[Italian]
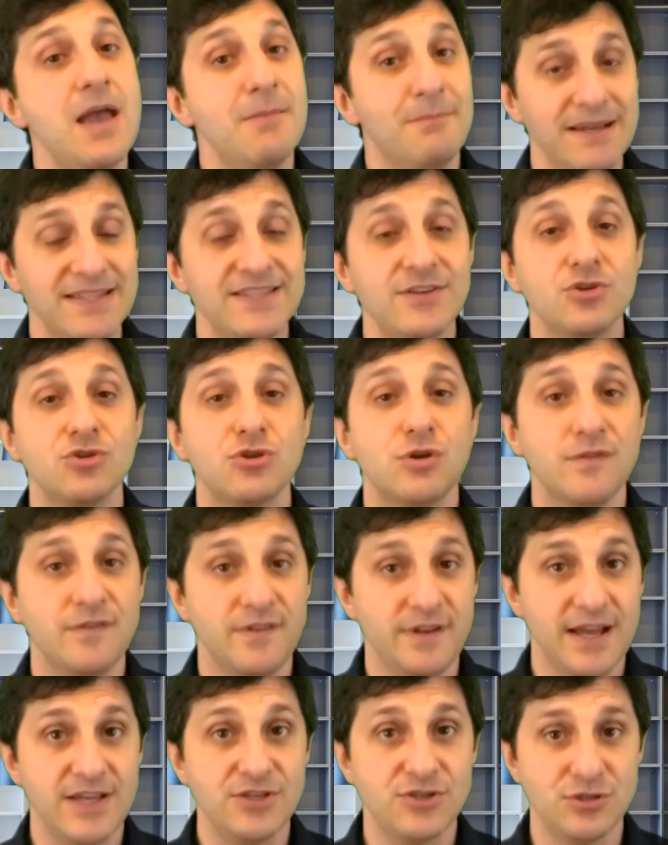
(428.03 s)
ma se lo trovo
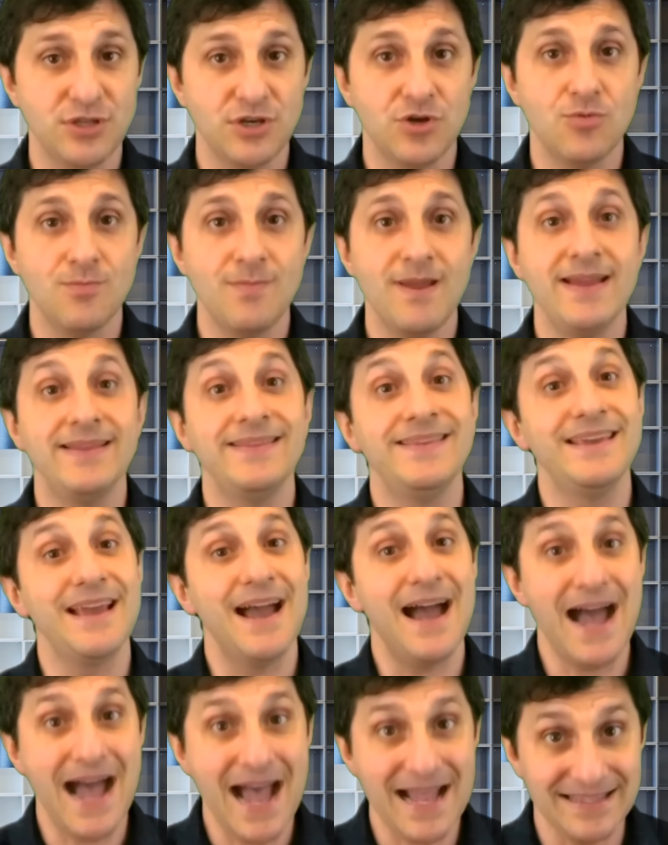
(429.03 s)
vi lascio nei commenti,
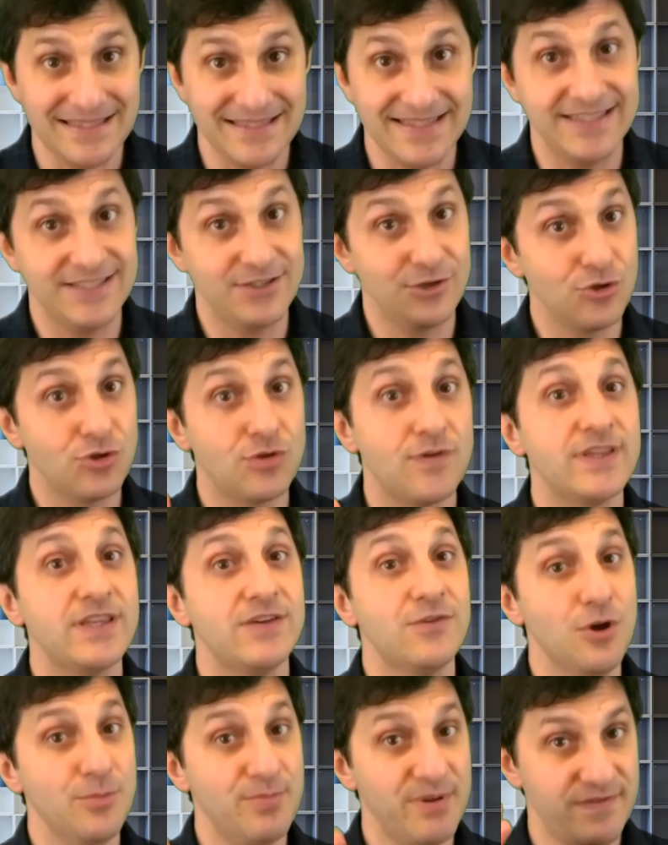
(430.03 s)
anzi se lo
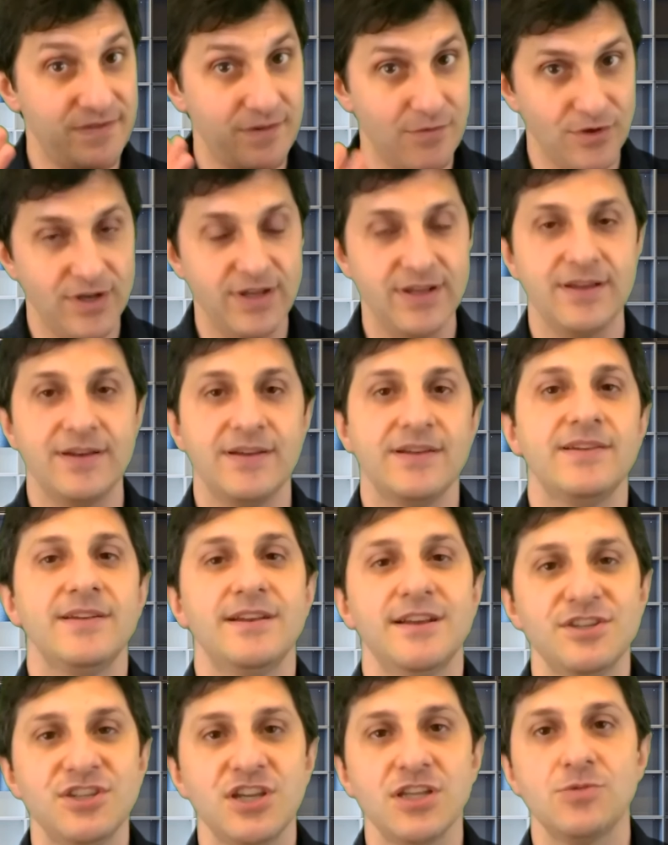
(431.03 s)
trovate voi per favore
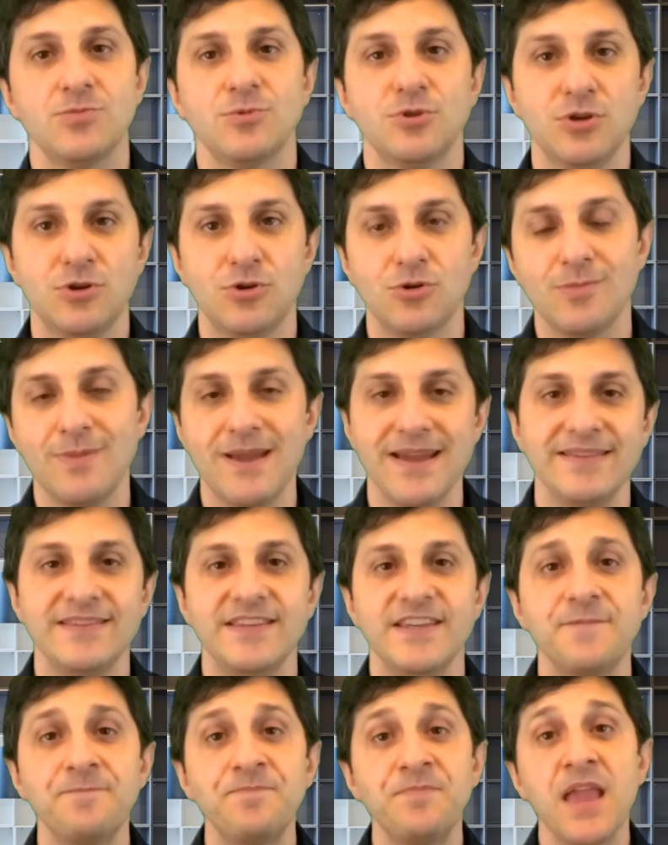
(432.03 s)
rilasciatemelo nei
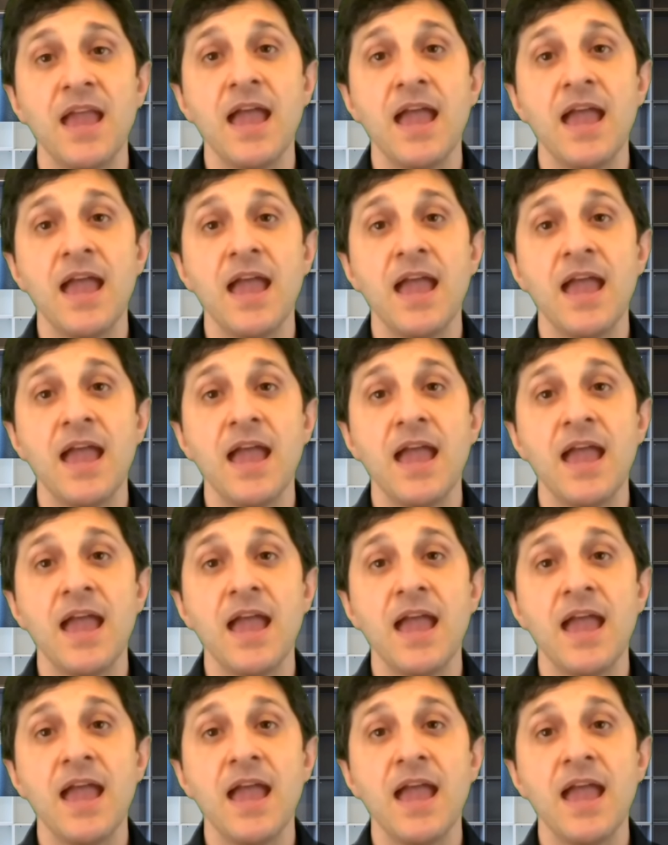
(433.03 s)
commenti,